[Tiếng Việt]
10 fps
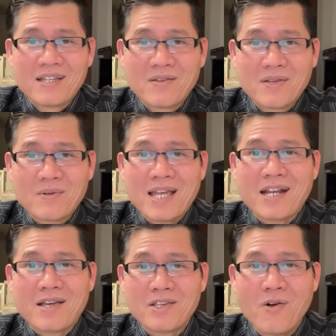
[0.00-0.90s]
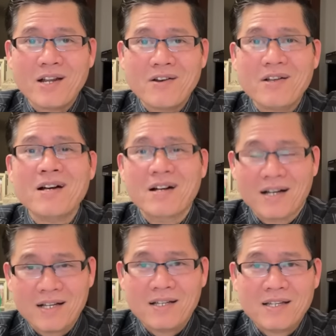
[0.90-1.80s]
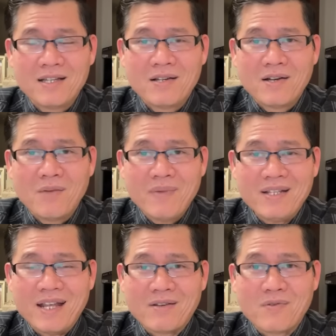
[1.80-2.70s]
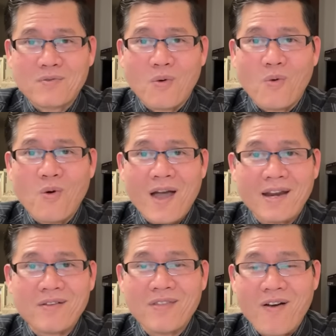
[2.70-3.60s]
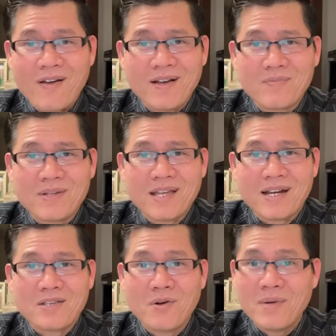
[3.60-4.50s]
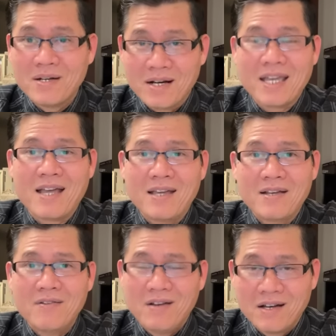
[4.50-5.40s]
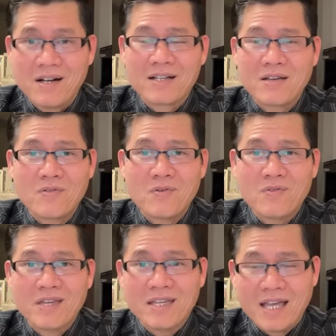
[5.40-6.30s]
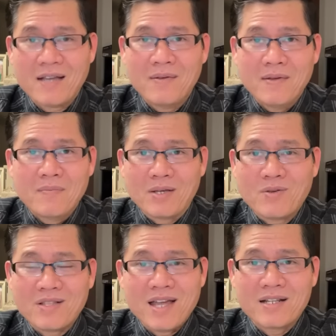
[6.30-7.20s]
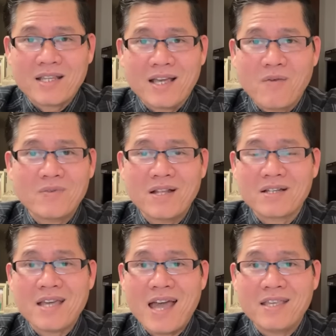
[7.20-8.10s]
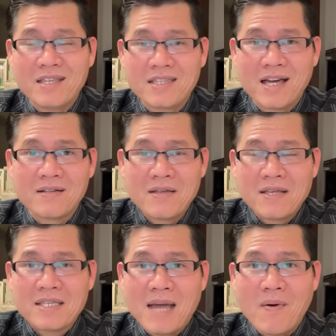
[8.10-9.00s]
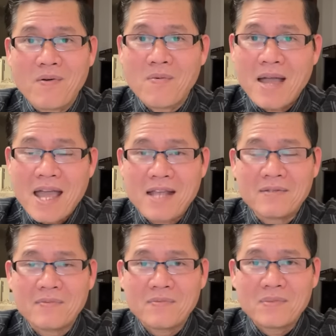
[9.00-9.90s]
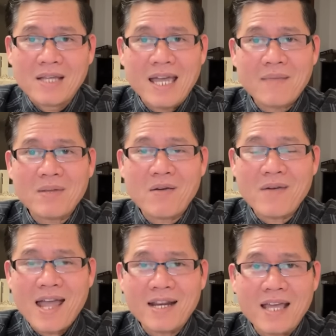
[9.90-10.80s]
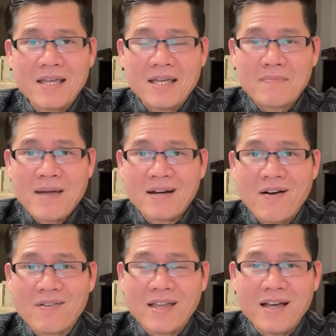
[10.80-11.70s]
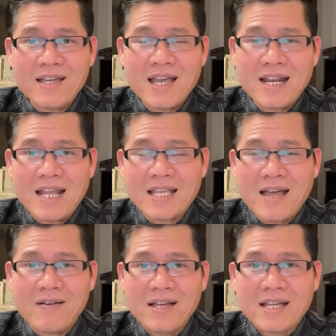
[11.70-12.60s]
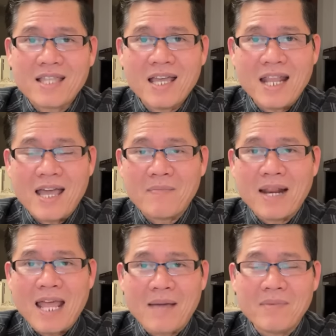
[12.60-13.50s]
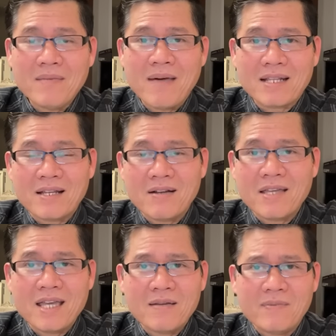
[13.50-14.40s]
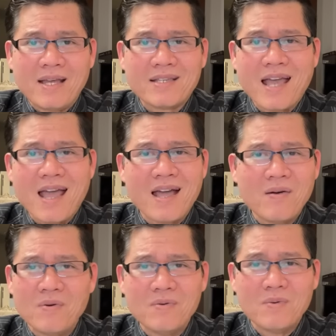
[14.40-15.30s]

nhưng mà thằng này cái số này nó được hưởng không biết là củ khoai nó có to hay không mà thằng này số bị hưởng nha nó được hưởng nha cô chú anh chị nha mẹ xuất thân thì không được gia gì trên giả bộ công an em là công an đây mang đồ tới là sao tới để mà làm bí mật kia kia mẹ sao